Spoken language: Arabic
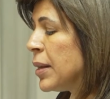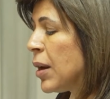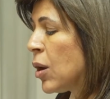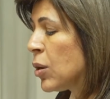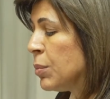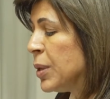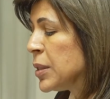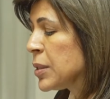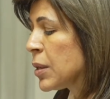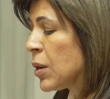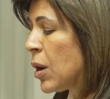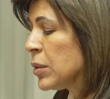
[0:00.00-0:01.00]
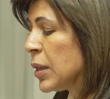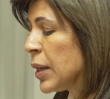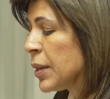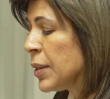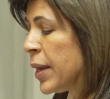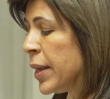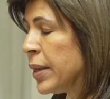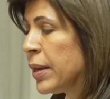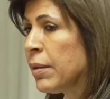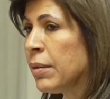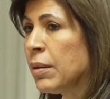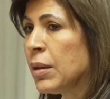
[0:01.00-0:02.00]
العربي للصناعات
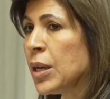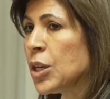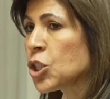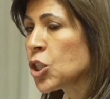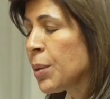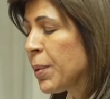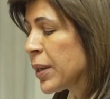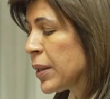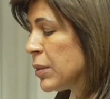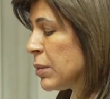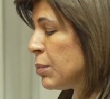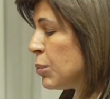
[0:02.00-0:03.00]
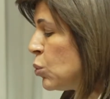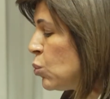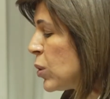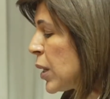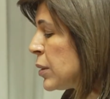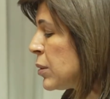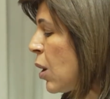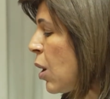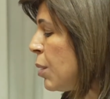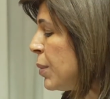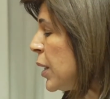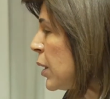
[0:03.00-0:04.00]
الغذائية شبكة بنوك
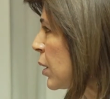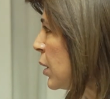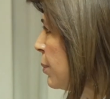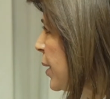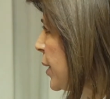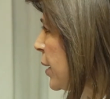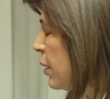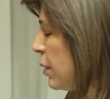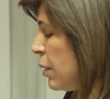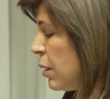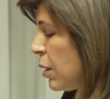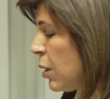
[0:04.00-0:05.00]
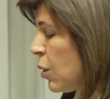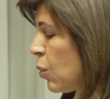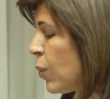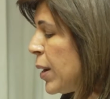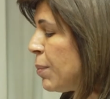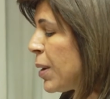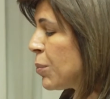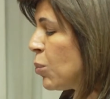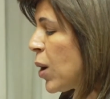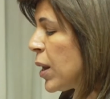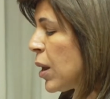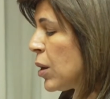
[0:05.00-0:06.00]
الطعام الإقليمية
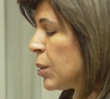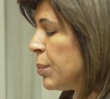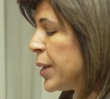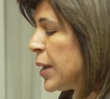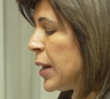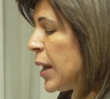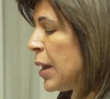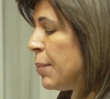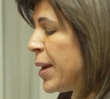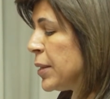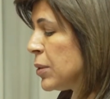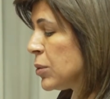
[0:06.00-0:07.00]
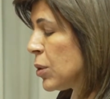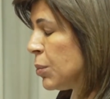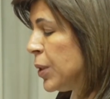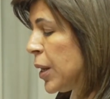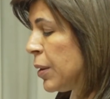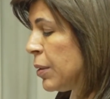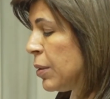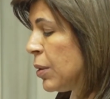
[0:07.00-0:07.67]
والمجموعة العربية لحماية الطبيعة